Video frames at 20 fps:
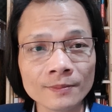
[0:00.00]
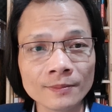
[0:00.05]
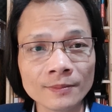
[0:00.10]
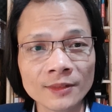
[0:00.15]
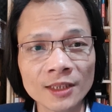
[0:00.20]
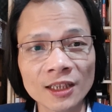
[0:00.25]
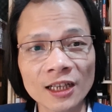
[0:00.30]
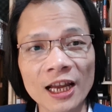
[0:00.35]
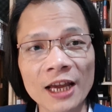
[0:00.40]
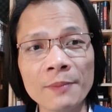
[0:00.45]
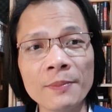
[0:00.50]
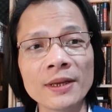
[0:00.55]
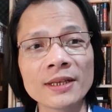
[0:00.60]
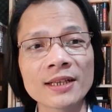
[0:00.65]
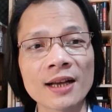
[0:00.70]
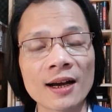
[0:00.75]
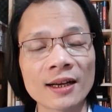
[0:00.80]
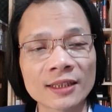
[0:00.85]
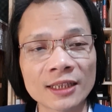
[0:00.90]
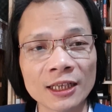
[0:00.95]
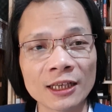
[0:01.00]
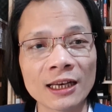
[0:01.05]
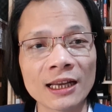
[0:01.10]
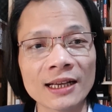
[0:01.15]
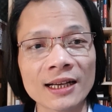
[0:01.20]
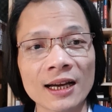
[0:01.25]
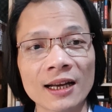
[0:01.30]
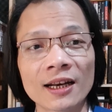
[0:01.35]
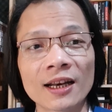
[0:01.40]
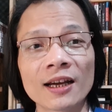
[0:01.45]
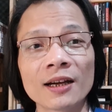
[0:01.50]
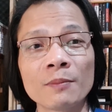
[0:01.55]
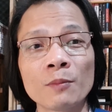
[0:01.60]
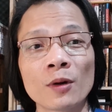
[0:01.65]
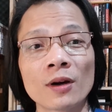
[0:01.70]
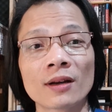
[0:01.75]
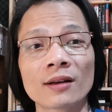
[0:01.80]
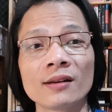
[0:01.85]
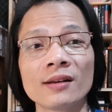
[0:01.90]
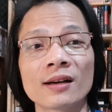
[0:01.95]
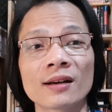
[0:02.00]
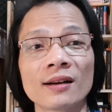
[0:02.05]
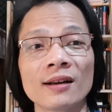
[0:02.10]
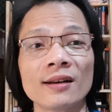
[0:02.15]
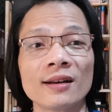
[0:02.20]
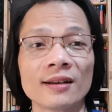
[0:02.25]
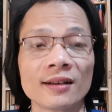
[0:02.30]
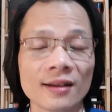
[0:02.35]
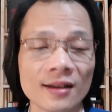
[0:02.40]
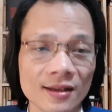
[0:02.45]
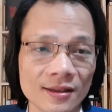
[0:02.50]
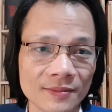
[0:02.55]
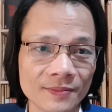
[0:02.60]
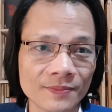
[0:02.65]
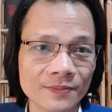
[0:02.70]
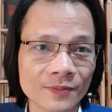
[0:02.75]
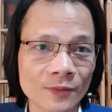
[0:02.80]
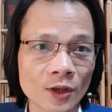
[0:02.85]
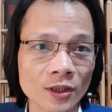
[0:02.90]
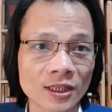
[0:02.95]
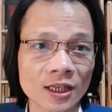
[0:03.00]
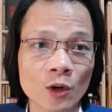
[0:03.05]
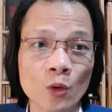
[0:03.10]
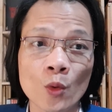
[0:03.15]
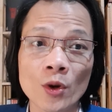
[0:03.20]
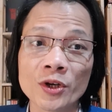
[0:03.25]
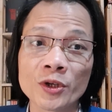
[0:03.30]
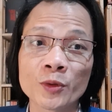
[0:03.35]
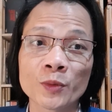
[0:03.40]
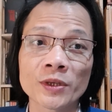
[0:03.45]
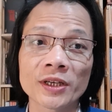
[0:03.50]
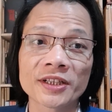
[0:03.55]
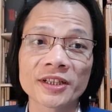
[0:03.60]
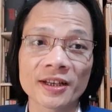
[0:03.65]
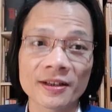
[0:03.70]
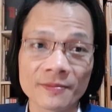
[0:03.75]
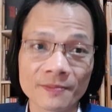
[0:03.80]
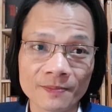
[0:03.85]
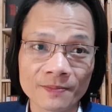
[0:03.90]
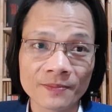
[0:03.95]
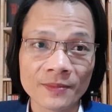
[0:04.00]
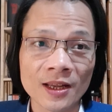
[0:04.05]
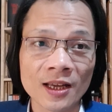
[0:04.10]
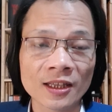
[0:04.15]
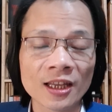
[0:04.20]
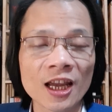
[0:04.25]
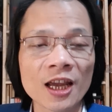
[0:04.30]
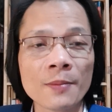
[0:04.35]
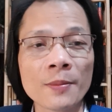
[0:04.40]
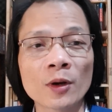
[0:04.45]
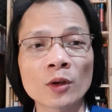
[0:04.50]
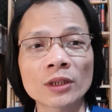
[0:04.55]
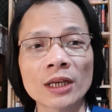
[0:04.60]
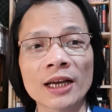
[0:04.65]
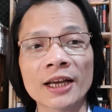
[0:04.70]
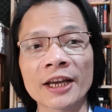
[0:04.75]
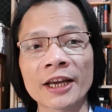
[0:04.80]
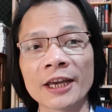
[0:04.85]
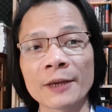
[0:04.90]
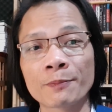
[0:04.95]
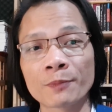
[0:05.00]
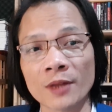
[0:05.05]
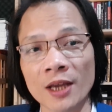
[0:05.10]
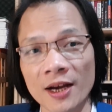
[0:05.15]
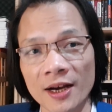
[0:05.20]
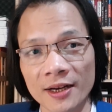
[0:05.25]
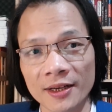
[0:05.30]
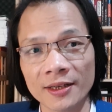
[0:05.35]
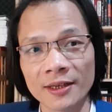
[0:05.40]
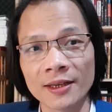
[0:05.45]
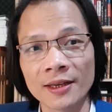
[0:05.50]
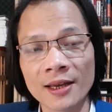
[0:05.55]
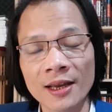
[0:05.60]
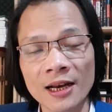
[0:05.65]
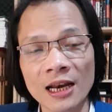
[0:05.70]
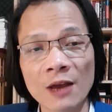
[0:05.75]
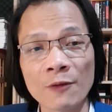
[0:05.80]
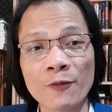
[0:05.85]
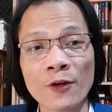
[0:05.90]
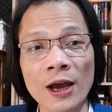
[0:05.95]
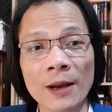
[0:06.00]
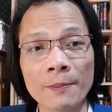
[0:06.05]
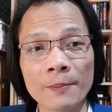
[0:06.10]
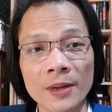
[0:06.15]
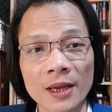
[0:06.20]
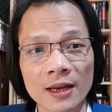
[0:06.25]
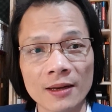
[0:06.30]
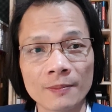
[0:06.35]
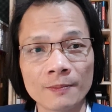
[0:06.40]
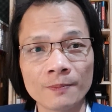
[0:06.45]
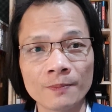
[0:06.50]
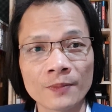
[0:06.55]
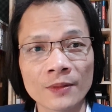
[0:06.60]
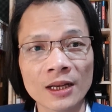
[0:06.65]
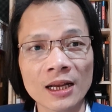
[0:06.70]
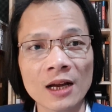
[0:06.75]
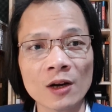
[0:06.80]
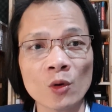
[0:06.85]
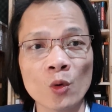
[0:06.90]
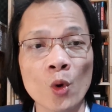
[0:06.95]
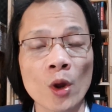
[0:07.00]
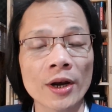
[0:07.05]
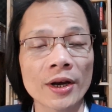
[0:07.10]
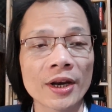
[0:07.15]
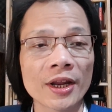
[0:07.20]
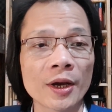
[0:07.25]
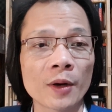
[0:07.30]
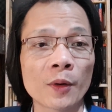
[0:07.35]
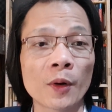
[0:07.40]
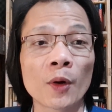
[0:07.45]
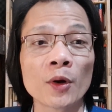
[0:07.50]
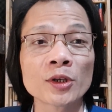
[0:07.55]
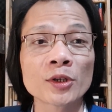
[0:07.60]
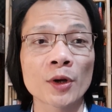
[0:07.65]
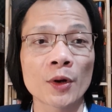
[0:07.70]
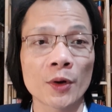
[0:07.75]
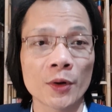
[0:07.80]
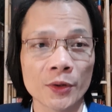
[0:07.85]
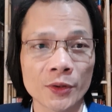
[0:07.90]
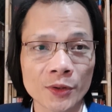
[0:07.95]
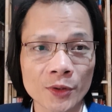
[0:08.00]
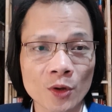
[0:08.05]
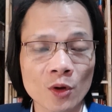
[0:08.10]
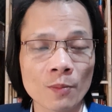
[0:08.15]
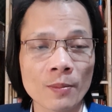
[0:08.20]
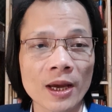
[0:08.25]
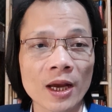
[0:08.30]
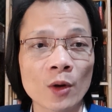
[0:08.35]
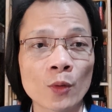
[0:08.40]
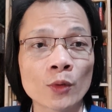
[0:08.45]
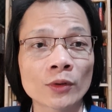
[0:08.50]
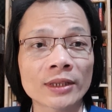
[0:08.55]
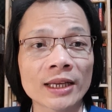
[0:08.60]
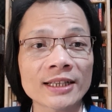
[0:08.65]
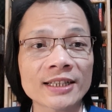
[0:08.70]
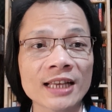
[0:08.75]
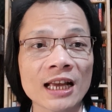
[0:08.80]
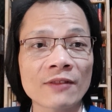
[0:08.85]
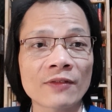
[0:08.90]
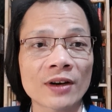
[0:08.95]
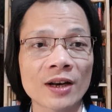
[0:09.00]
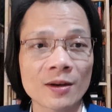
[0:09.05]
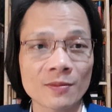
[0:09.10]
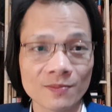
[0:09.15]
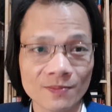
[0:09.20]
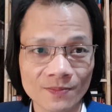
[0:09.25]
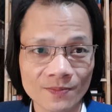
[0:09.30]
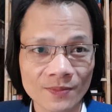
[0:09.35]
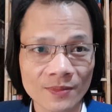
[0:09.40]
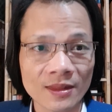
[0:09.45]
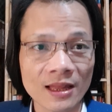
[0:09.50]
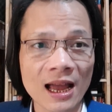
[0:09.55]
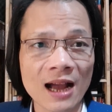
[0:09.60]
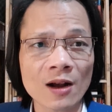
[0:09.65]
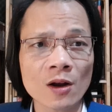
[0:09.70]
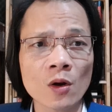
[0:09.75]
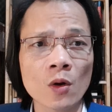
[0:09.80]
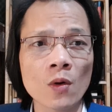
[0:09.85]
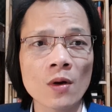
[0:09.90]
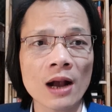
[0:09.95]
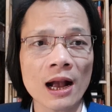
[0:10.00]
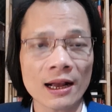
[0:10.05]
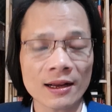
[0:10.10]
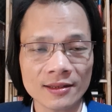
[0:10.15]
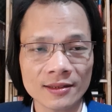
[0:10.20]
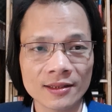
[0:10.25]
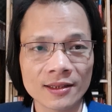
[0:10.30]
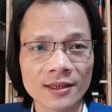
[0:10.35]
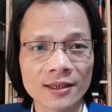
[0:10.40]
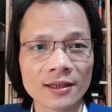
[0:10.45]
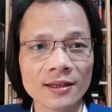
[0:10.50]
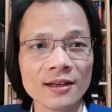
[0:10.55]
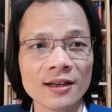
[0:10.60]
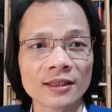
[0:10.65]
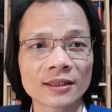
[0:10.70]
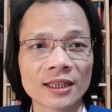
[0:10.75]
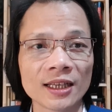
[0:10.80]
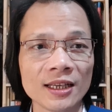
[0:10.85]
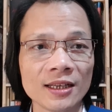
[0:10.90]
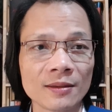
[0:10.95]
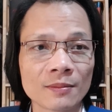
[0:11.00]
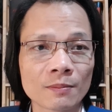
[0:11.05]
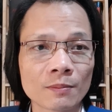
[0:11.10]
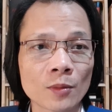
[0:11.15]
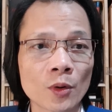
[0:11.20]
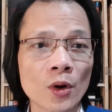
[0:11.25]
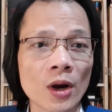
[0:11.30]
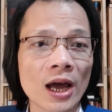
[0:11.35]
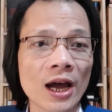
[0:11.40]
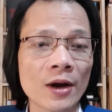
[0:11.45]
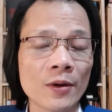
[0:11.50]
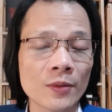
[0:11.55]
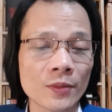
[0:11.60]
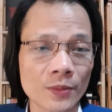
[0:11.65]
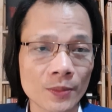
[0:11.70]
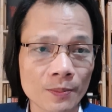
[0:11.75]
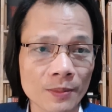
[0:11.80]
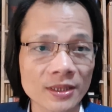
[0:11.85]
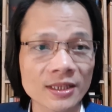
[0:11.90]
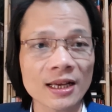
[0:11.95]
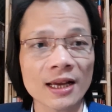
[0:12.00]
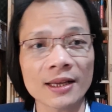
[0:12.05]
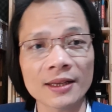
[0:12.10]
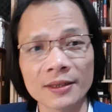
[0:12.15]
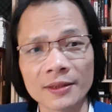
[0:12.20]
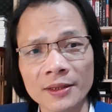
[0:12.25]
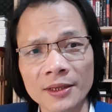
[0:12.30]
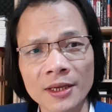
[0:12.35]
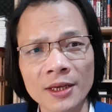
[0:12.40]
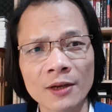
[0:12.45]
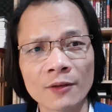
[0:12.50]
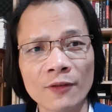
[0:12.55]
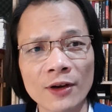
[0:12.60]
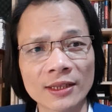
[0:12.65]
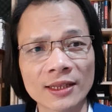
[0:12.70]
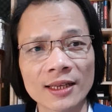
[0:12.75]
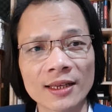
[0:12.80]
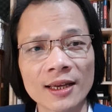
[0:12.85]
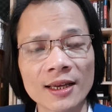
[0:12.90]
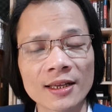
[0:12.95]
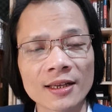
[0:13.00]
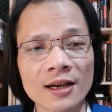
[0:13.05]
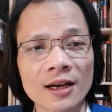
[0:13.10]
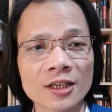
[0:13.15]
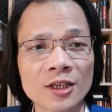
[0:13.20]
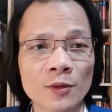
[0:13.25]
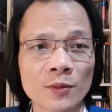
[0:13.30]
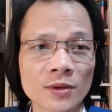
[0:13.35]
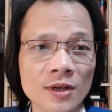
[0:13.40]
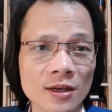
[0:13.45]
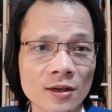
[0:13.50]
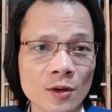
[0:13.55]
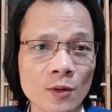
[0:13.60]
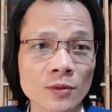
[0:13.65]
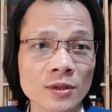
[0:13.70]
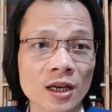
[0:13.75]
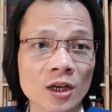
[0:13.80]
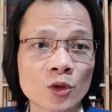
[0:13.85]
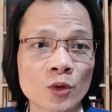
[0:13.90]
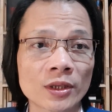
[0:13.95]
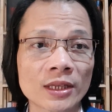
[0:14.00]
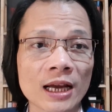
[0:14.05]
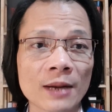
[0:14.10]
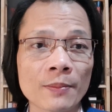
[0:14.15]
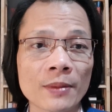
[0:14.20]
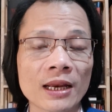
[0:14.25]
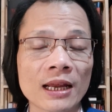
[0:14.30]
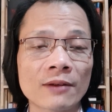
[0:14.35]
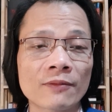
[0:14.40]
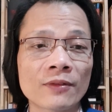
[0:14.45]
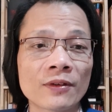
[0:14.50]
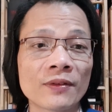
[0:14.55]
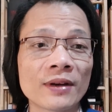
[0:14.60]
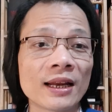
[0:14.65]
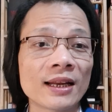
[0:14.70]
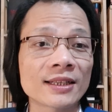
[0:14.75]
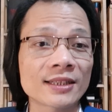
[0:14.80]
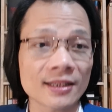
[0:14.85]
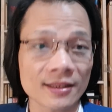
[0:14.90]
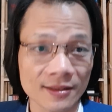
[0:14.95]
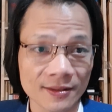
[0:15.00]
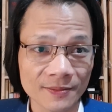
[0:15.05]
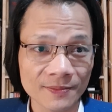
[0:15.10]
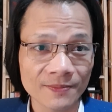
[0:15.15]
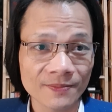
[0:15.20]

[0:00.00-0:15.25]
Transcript: Nhưng đến bây giờ thì lại cần đến một lực lượng lớn hơn nữa, đó chính là quần chúng nhân dân. Thì mới có thể kịp thời để phản biện các luận điệu ối rồi ôi của bè lũ tay sai phản động đang cố gắng đưa tin bố láo mắt dậy về tình hình ở trong nước cũng như là xuyên tạc bịa đặt về vấn đề lịch sử.